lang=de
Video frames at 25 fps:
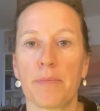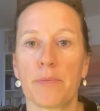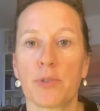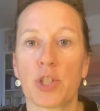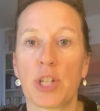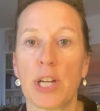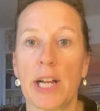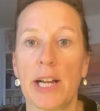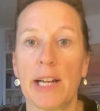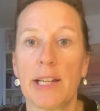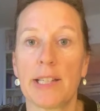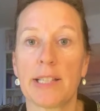
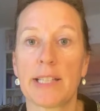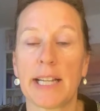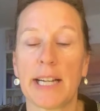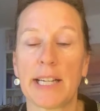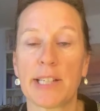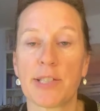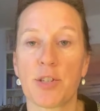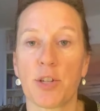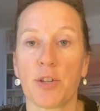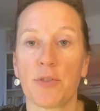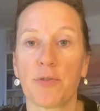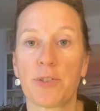stelle ich
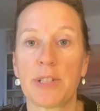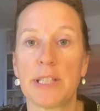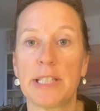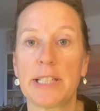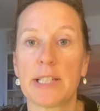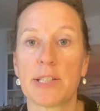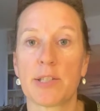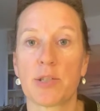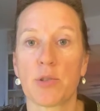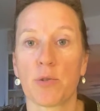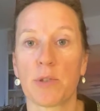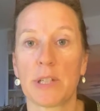ganz oft
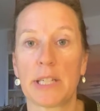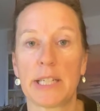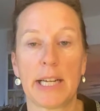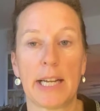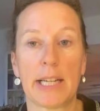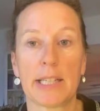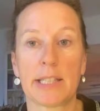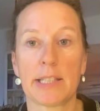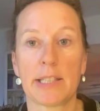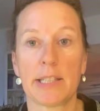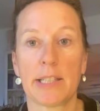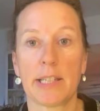die
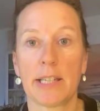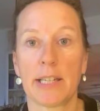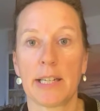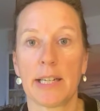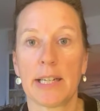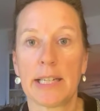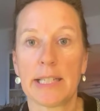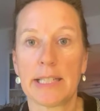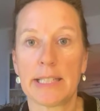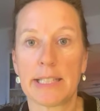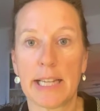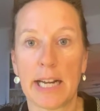sogenannte
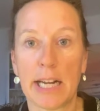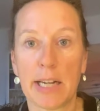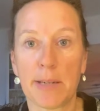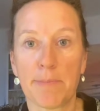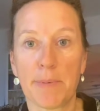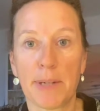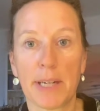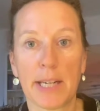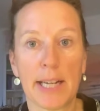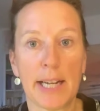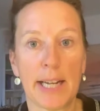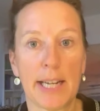
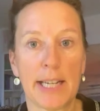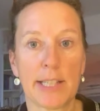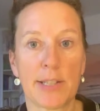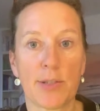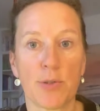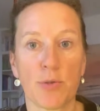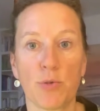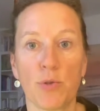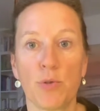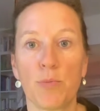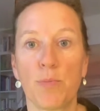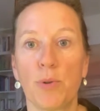
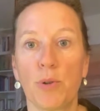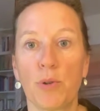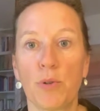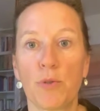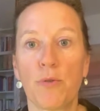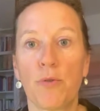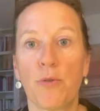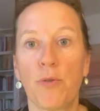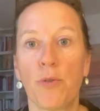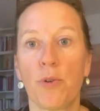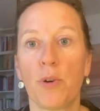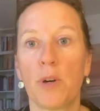Dankbarkeitsübung
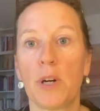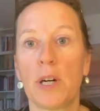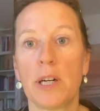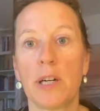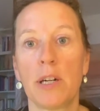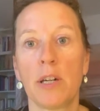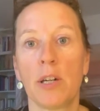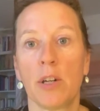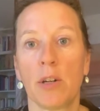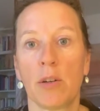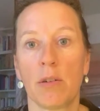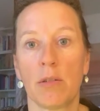
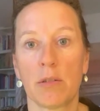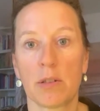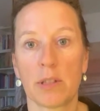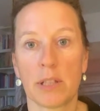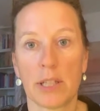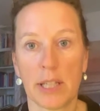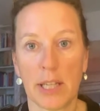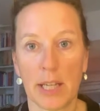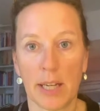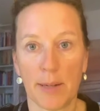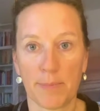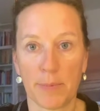vor und
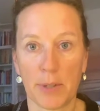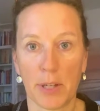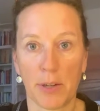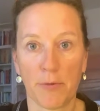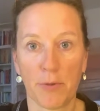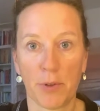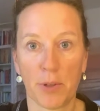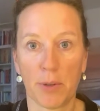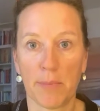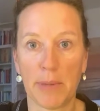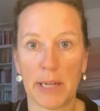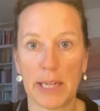ich habe
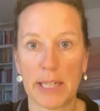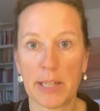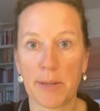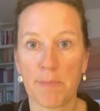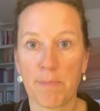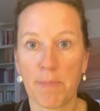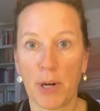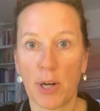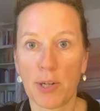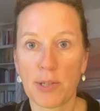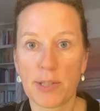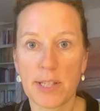dafür meine
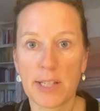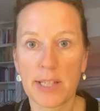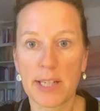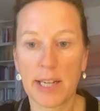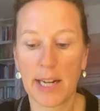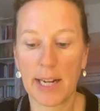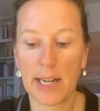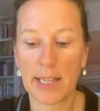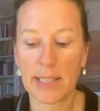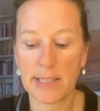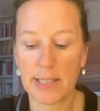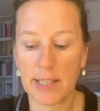
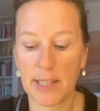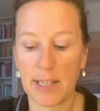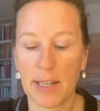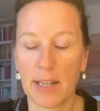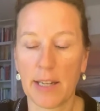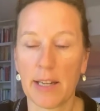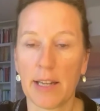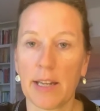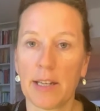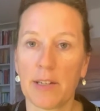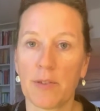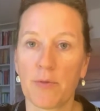Postkarte
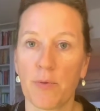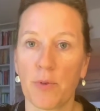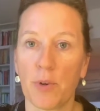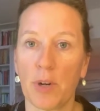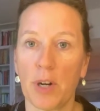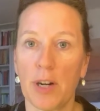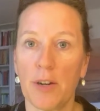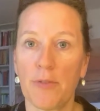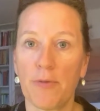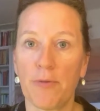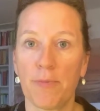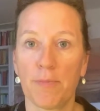
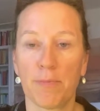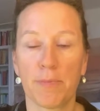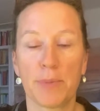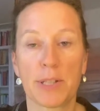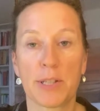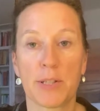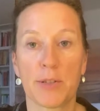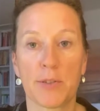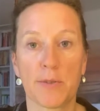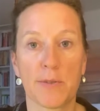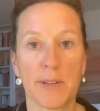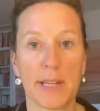entworfen,
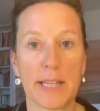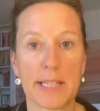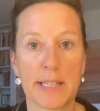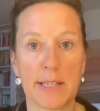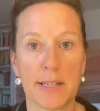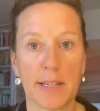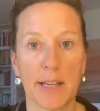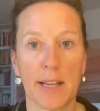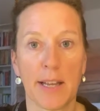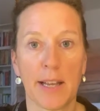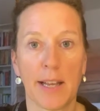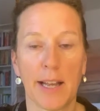
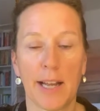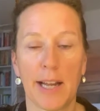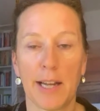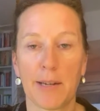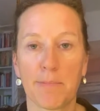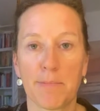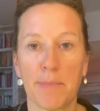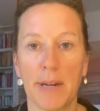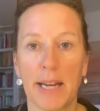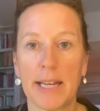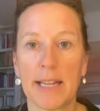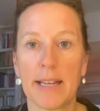beziehungsweise
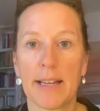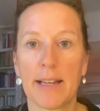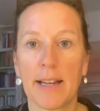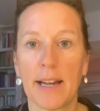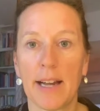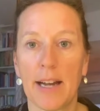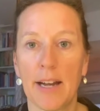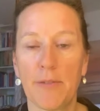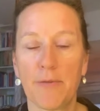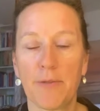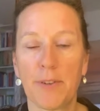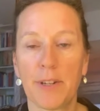hat meine
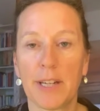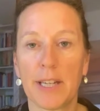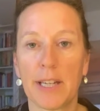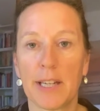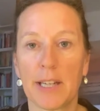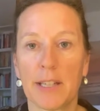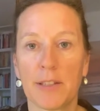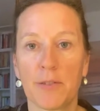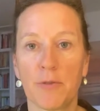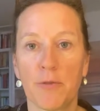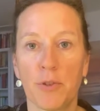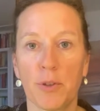
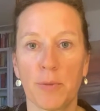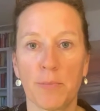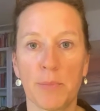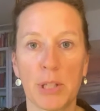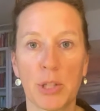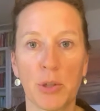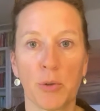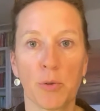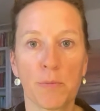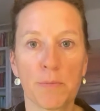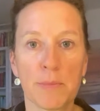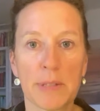Grafikerin für
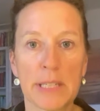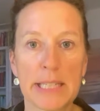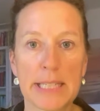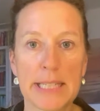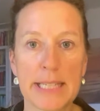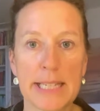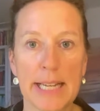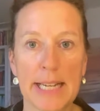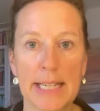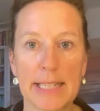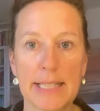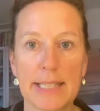mich
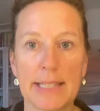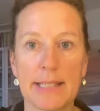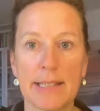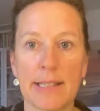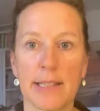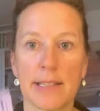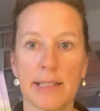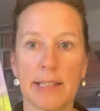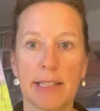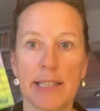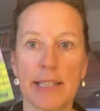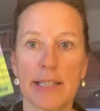umgesetzt,
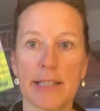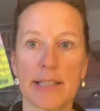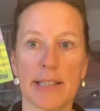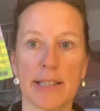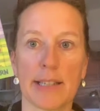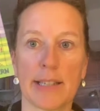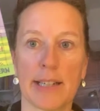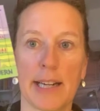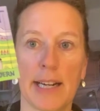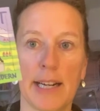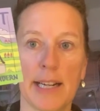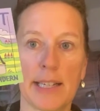diese
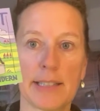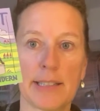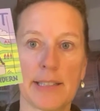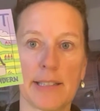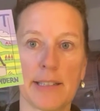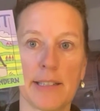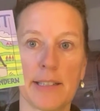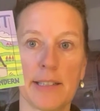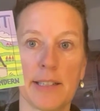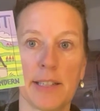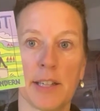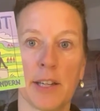
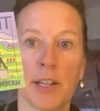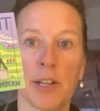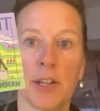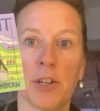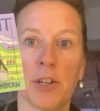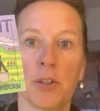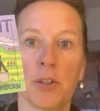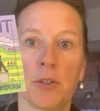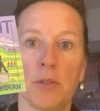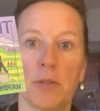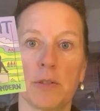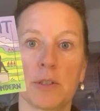Karte.
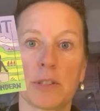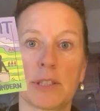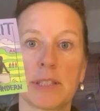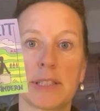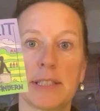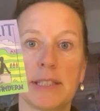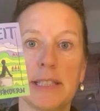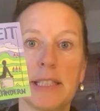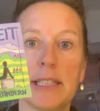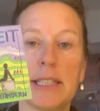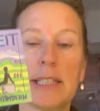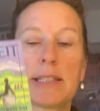
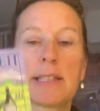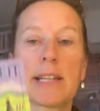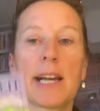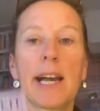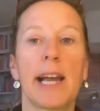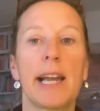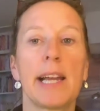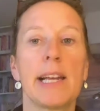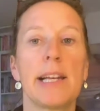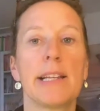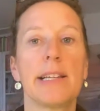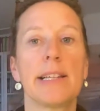Und die
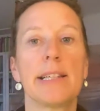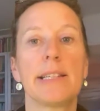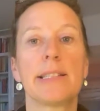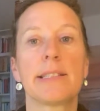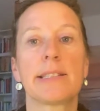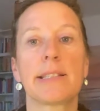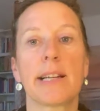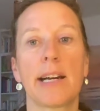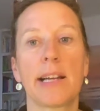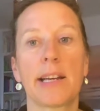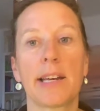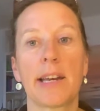teile ich
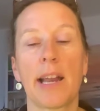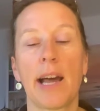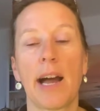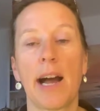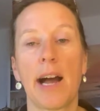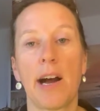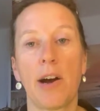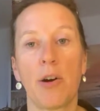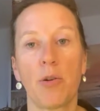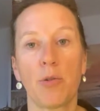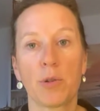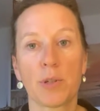dann
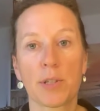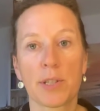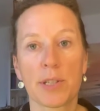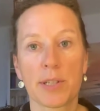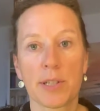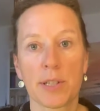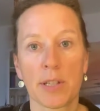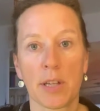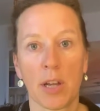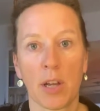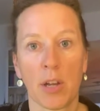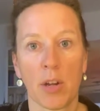
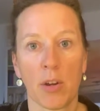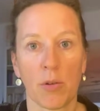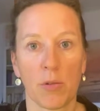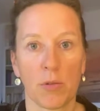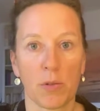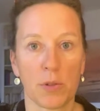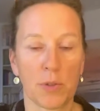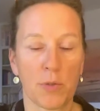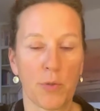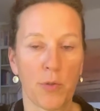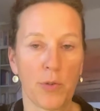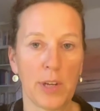aus
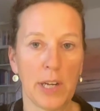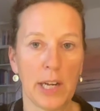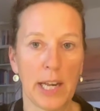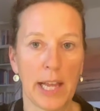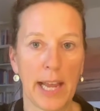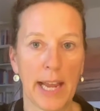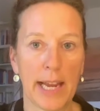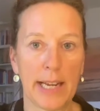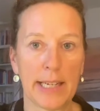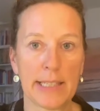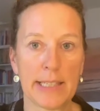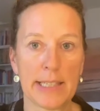und viele
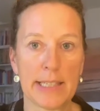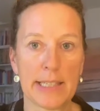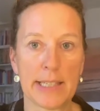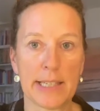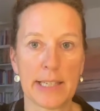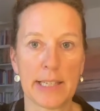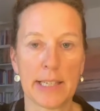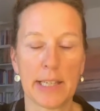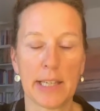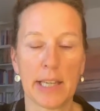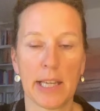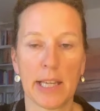hängen die
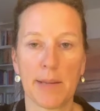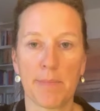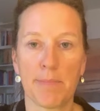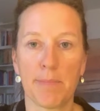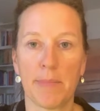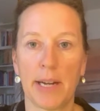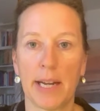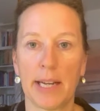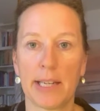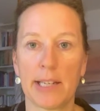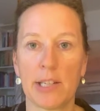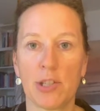sich
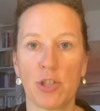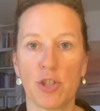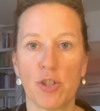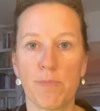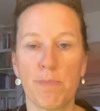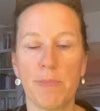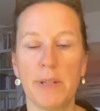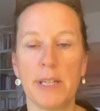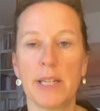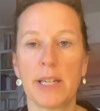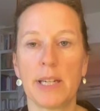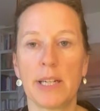eben an den
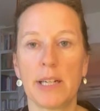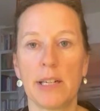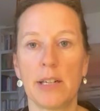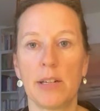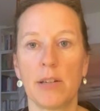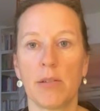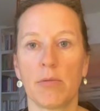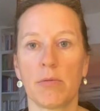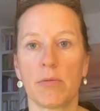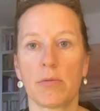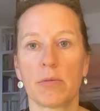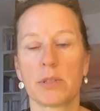
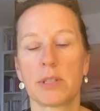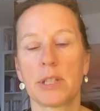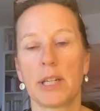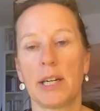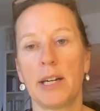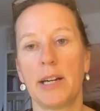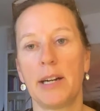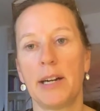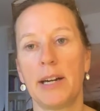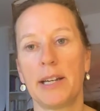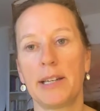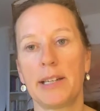Spiegel
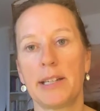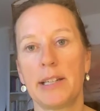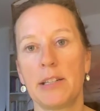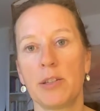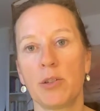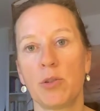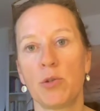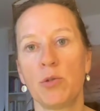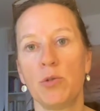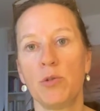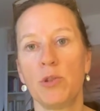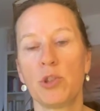oder an
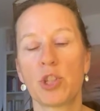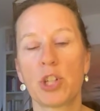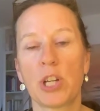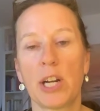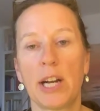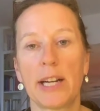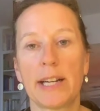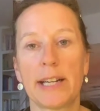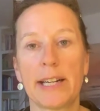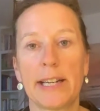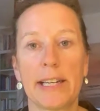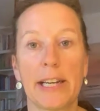den
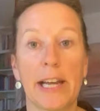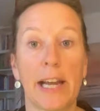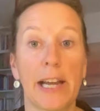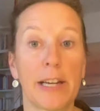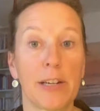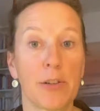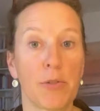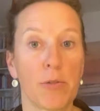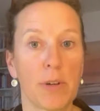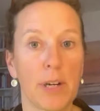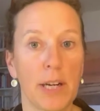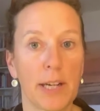Kühlschrank, an
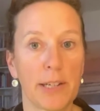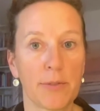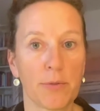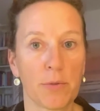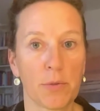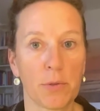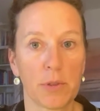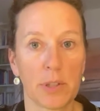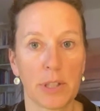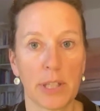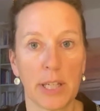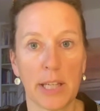einen Ort,
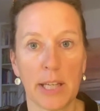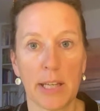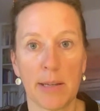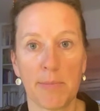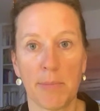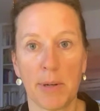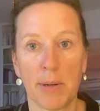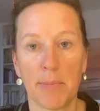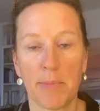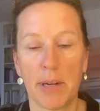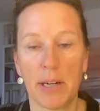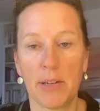wo ich
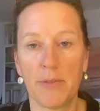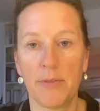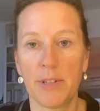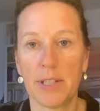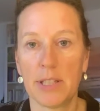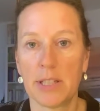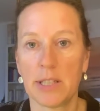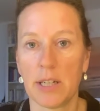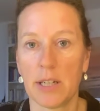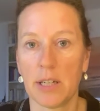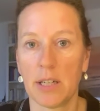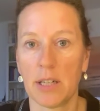immer mal
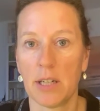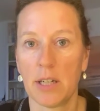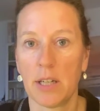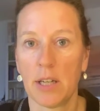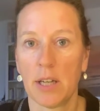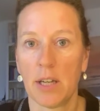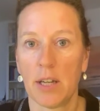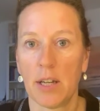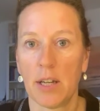wieder